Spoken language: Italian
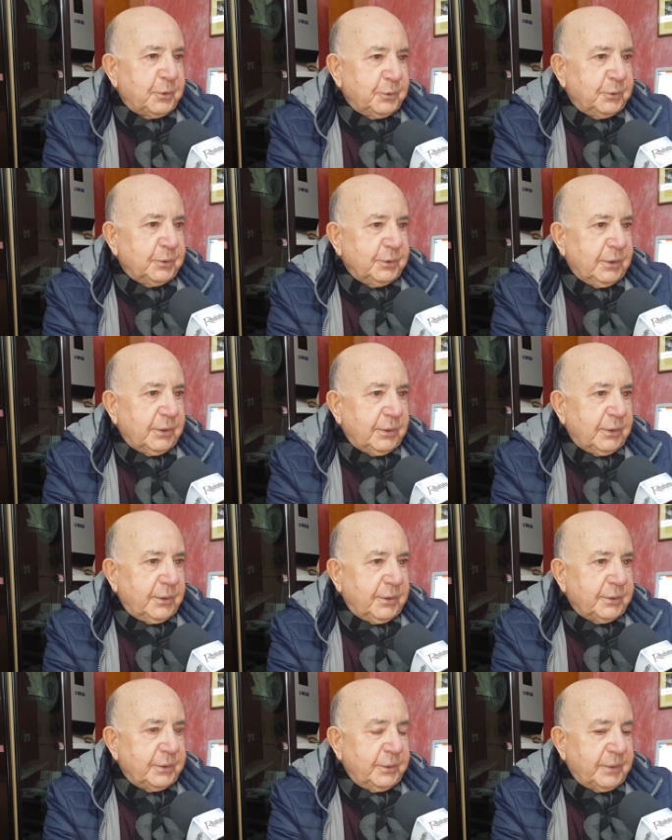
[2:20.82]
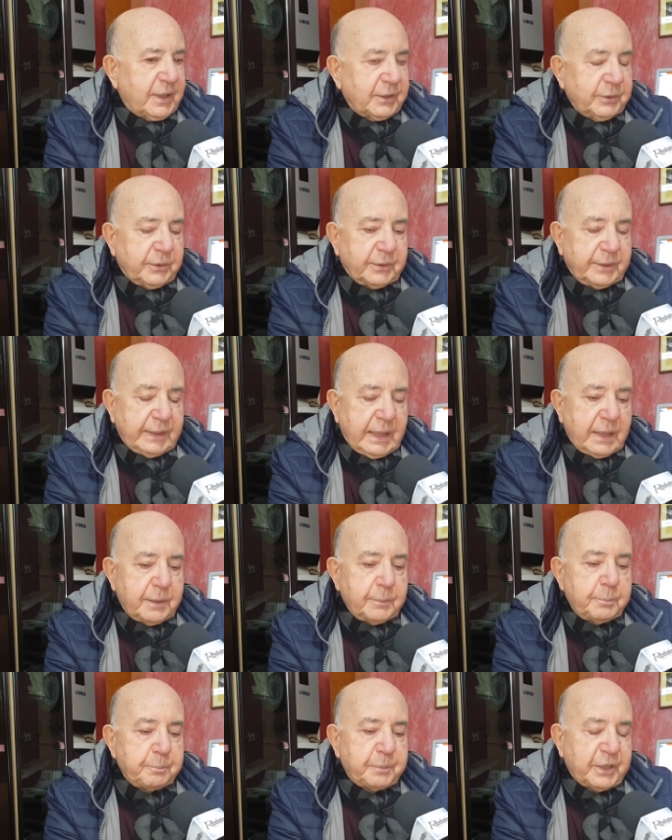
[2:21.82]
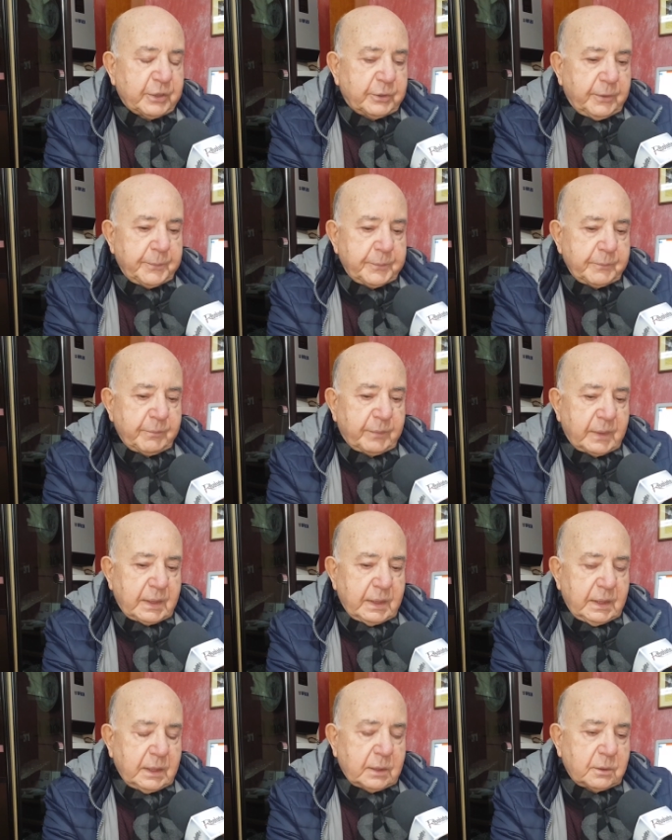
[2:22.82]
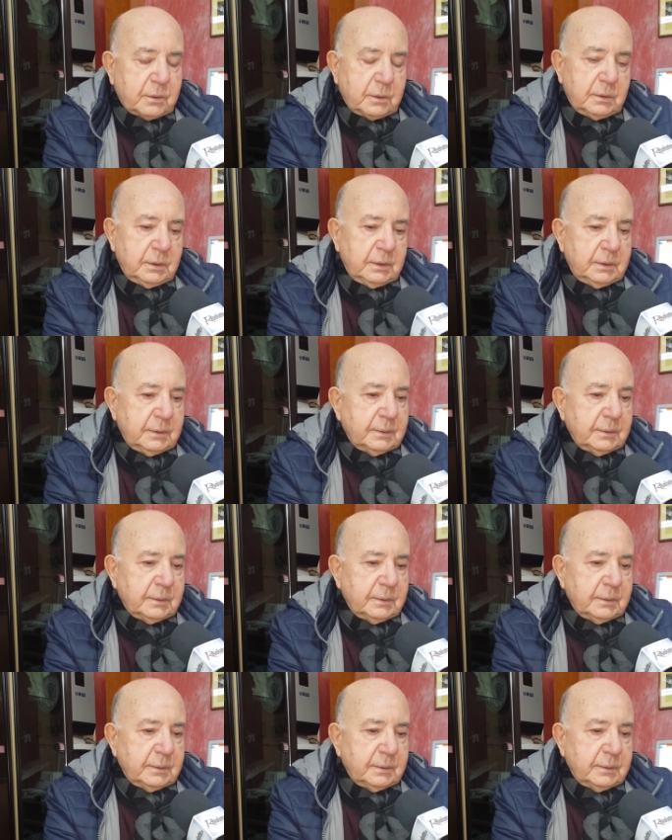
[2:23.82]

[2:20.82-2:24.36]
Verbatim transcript: nudo di una donna, però ecco,